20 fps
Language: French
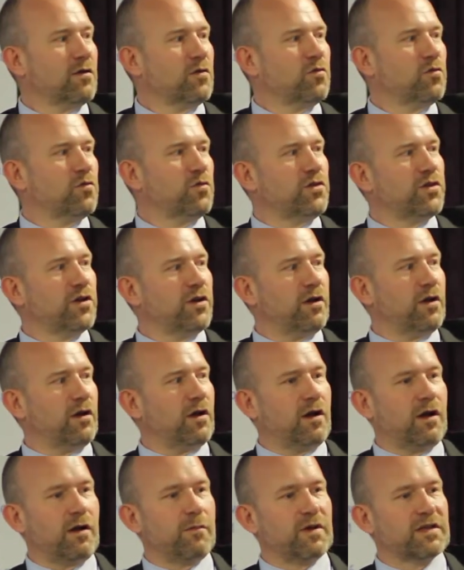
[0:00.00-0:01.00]
Google,
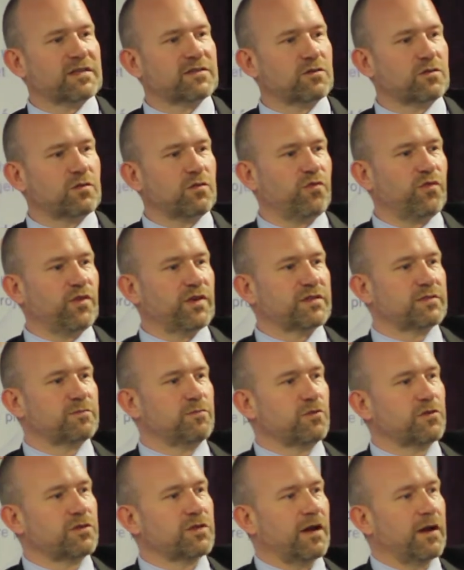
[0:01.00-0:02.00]
Amazon,
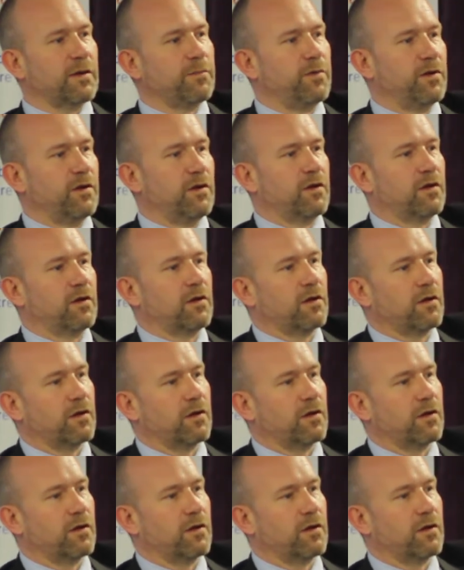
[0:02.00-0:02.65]
Facebook, Apple.